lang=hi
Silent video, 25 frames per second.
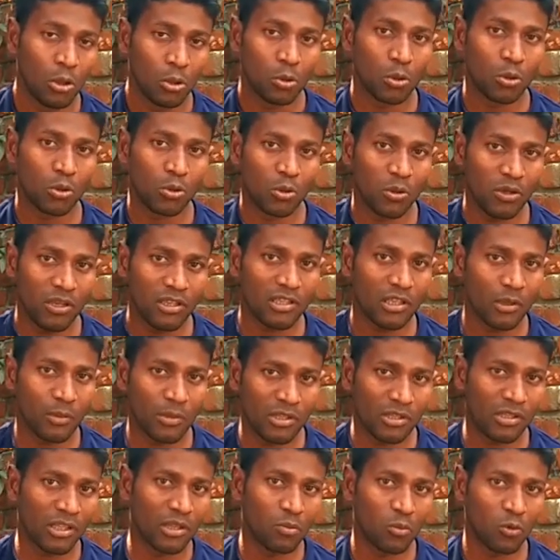दोस्तों ये
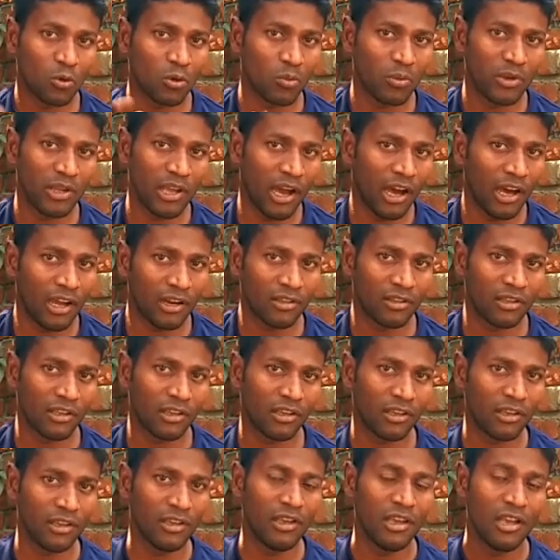समस्तीपुर बिहार से
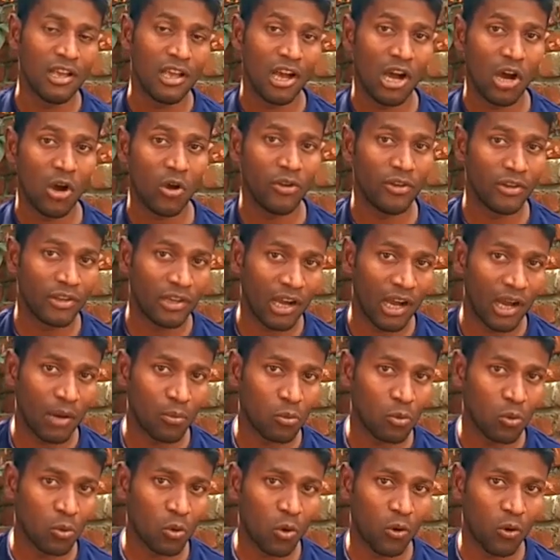हैं और इनका आपको